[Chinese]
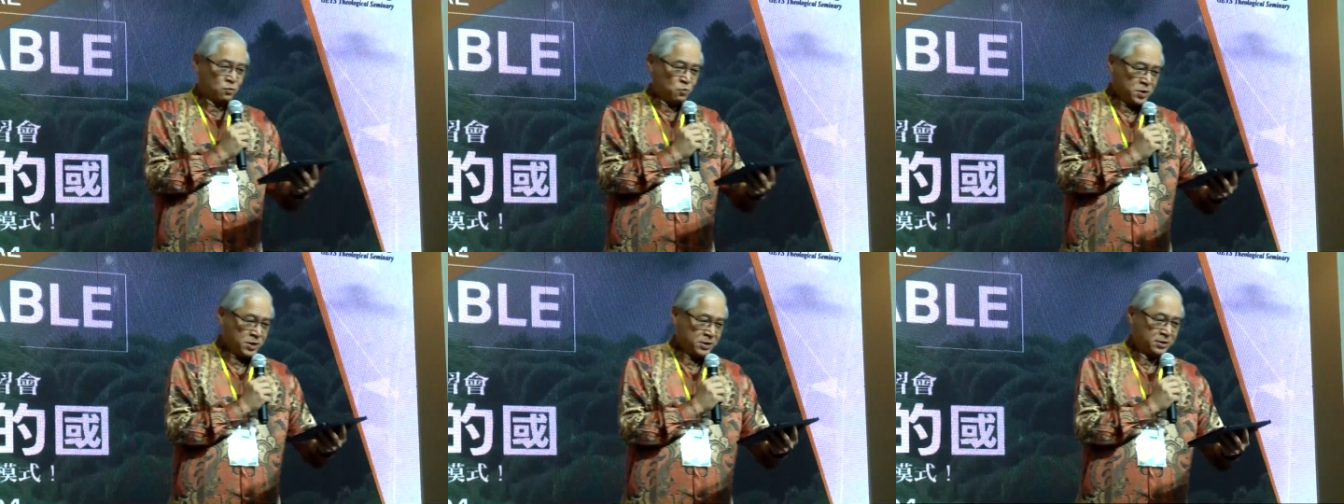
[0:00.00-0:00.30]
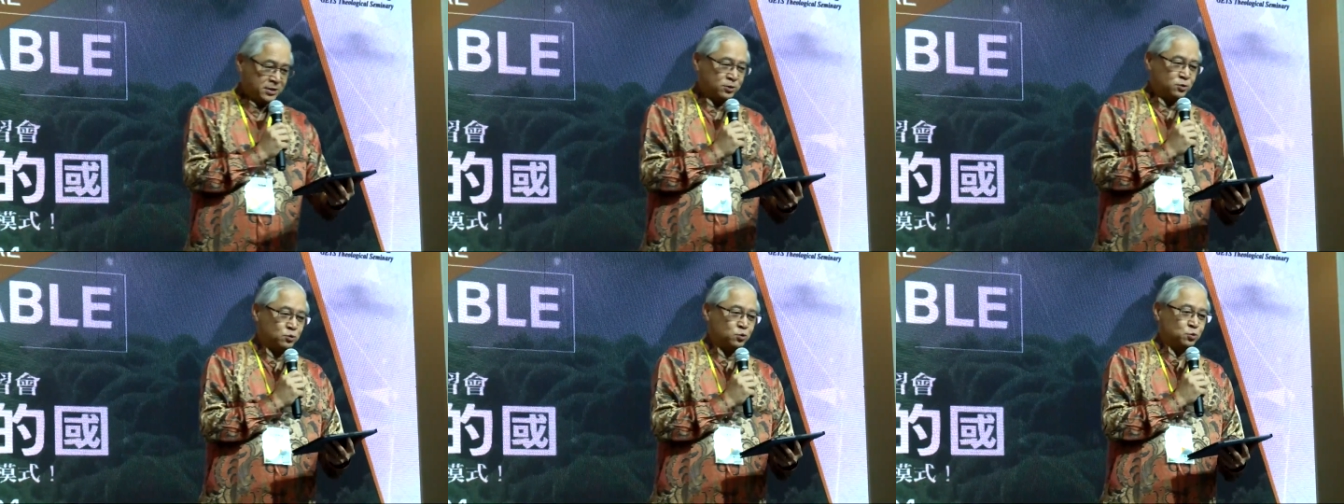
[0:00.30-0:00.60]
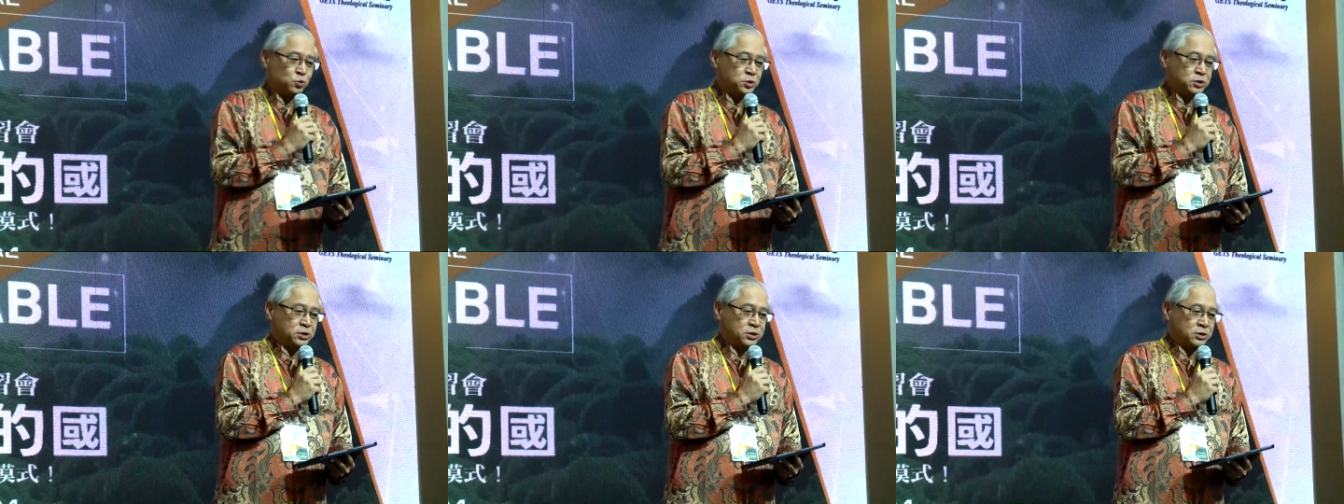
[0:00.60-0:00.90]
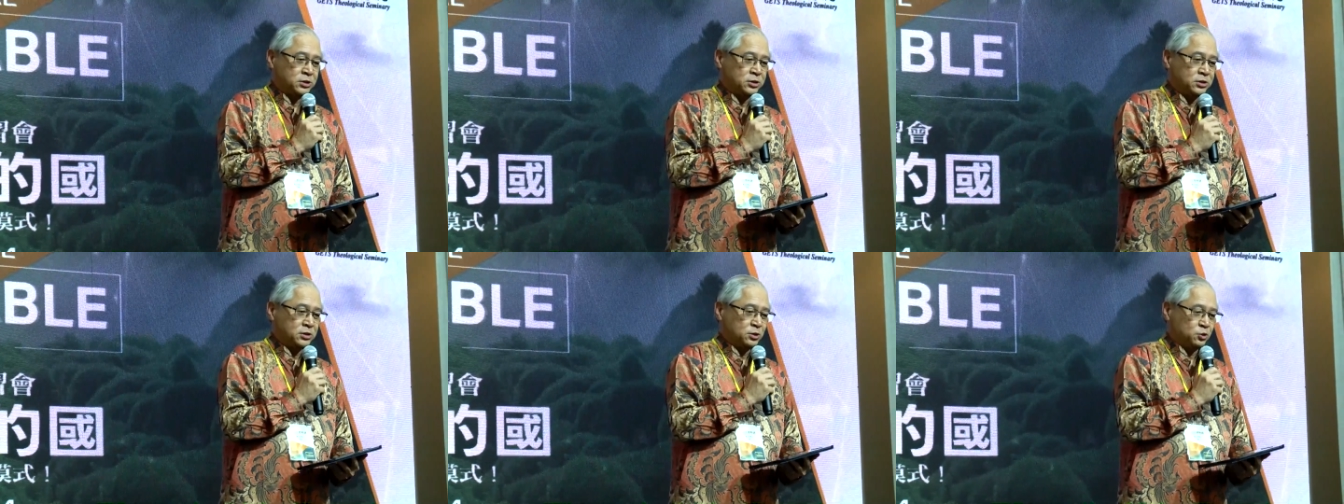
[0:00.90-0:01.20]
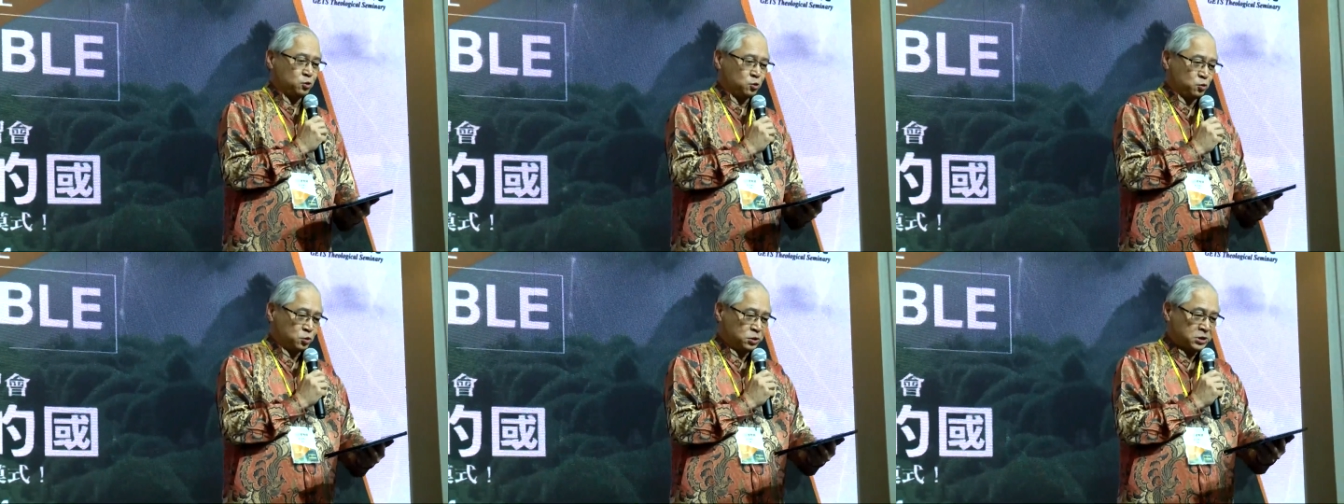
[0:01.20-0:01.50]
的主持
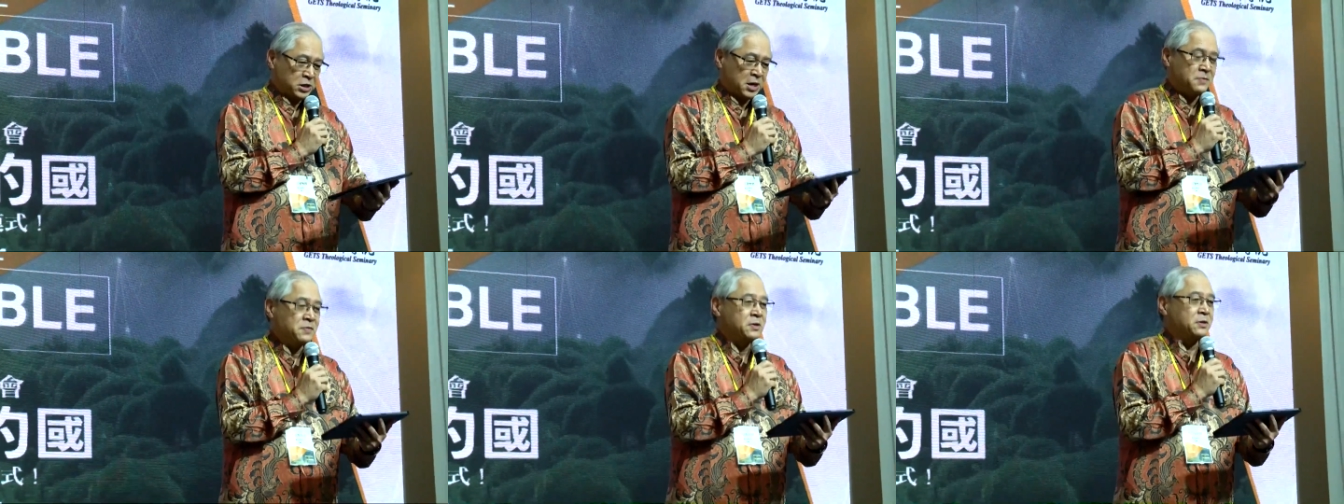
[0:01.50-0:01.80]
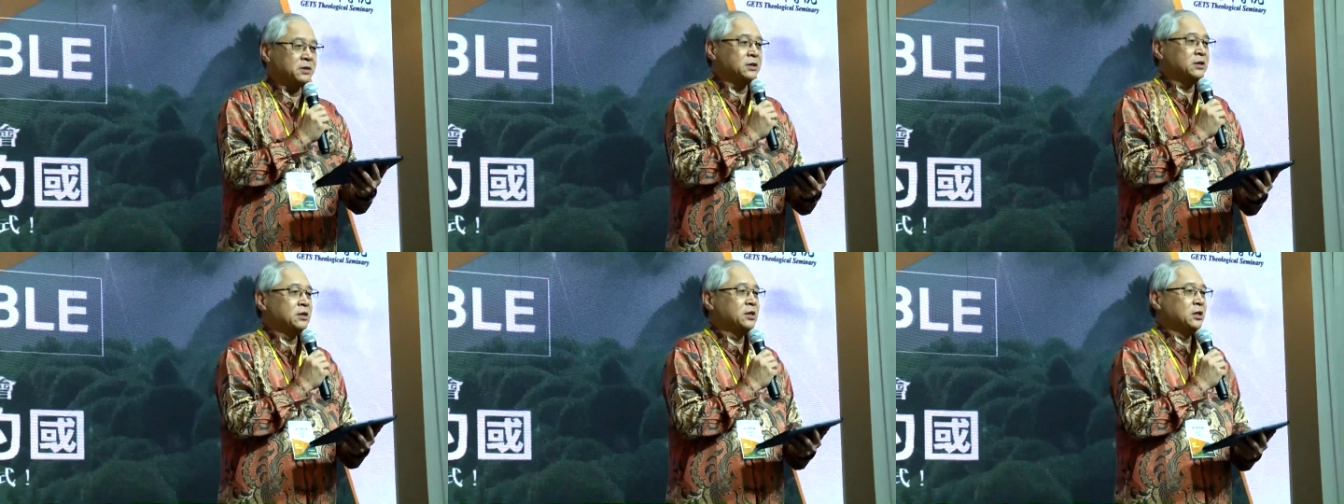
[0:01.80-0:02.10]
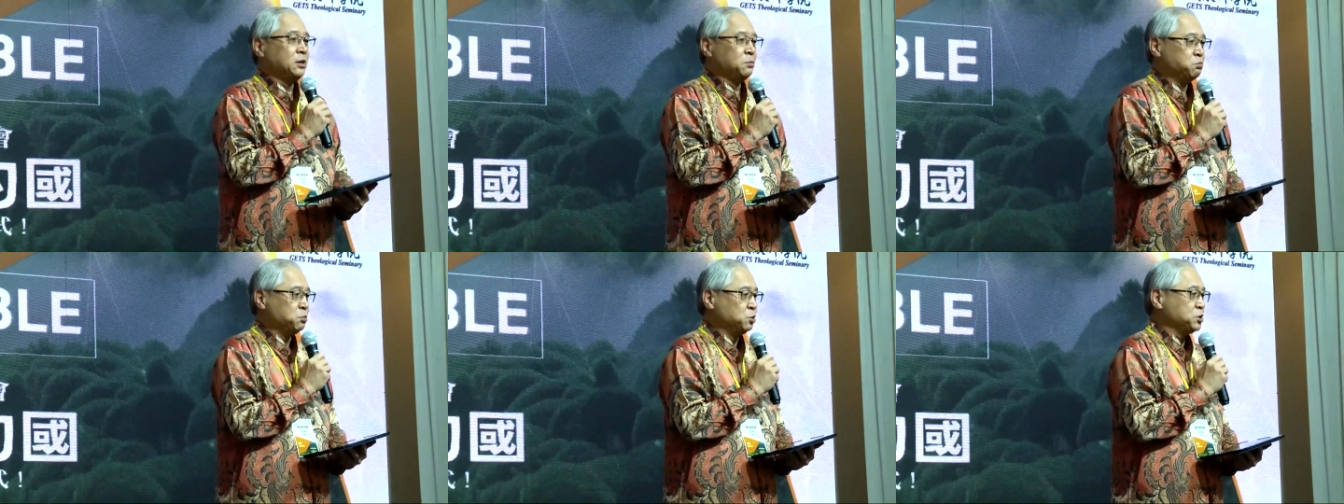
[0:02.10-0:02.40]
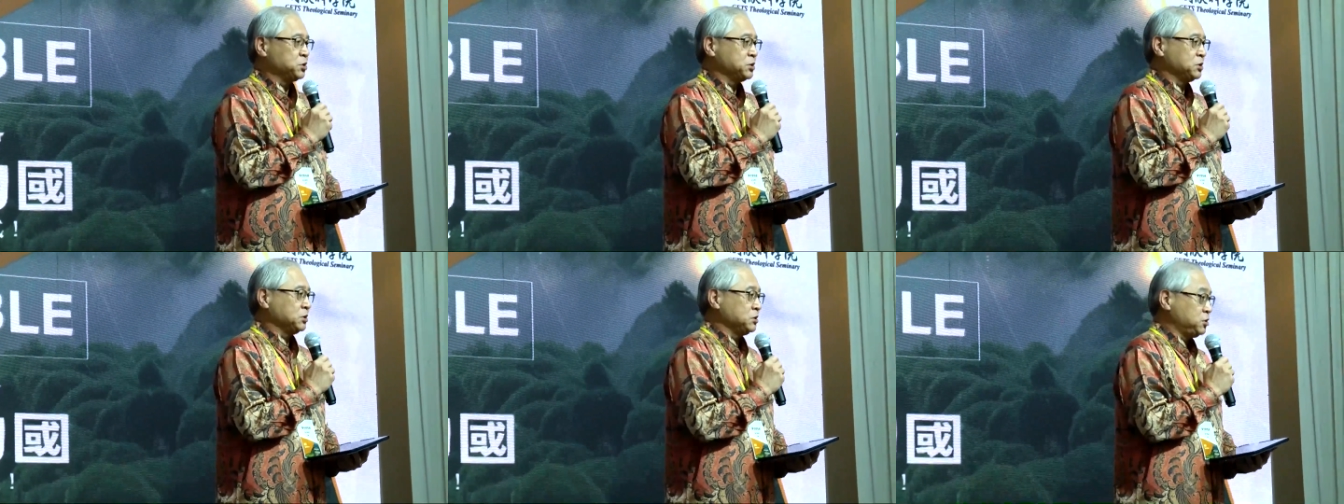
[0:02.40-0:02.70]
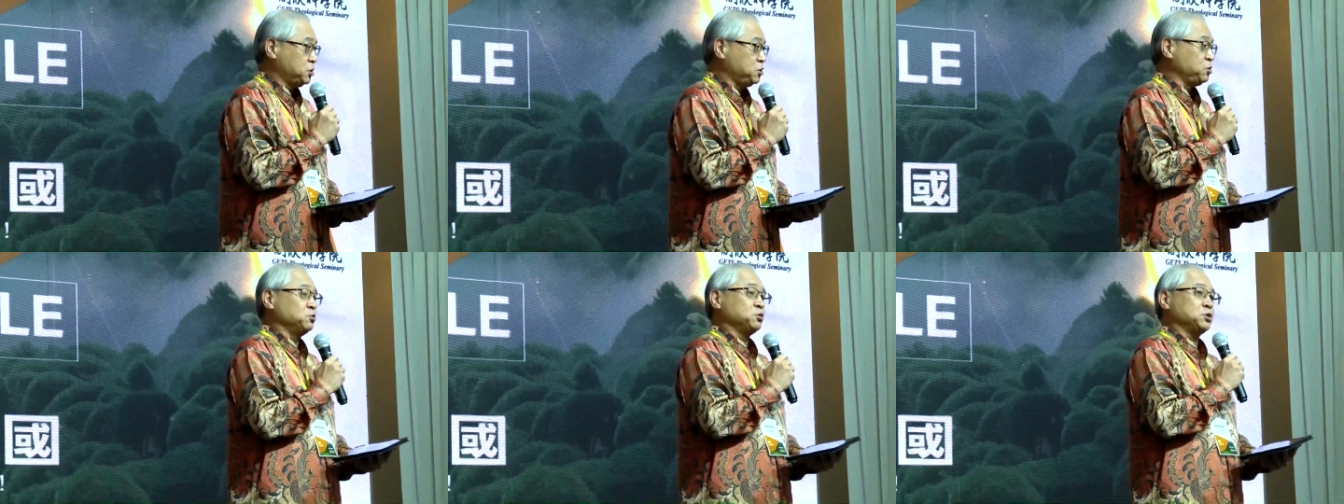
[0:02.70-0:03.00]
主餐的牧师
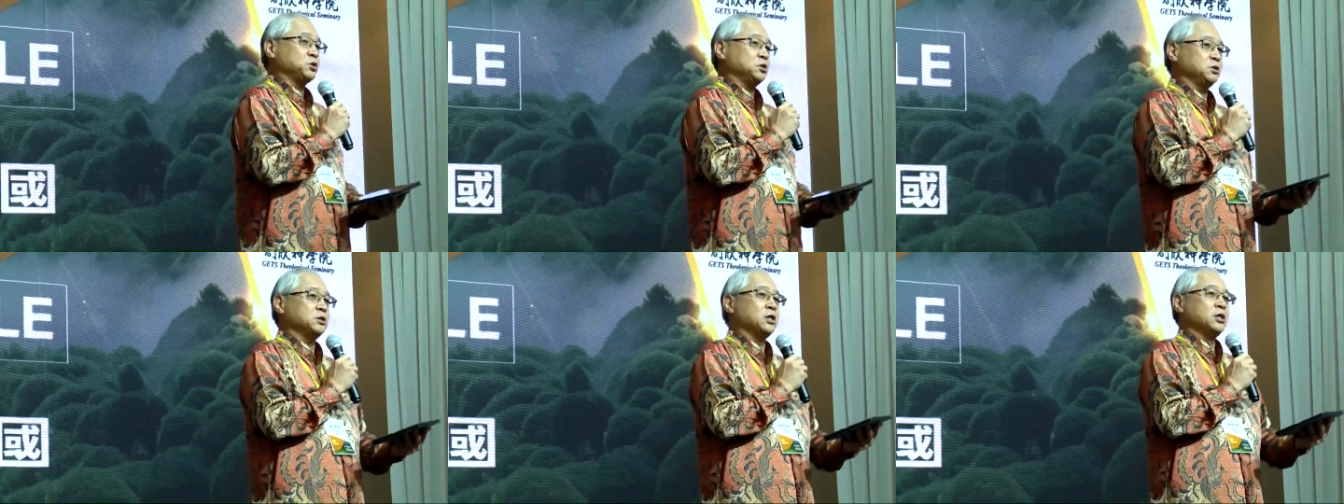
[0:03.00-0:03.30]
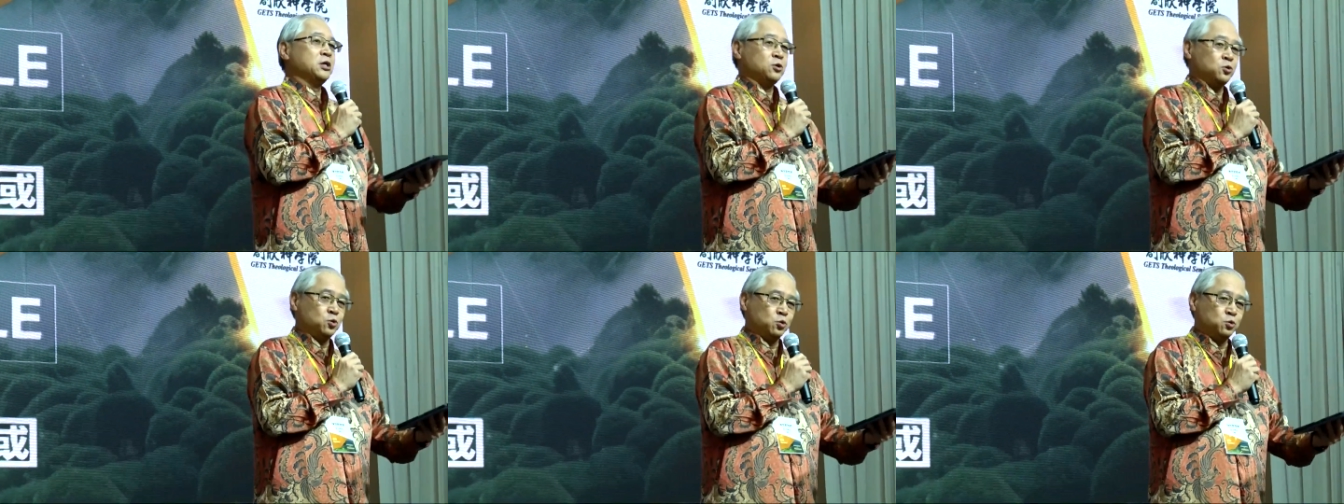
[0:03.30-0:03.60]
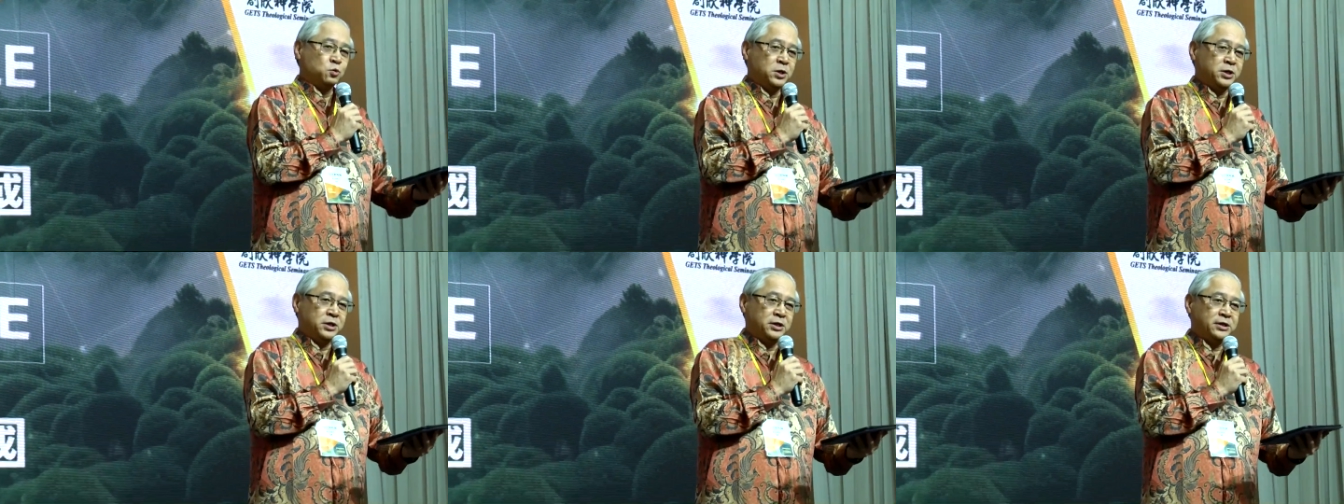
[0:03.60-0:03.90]
就是顾问，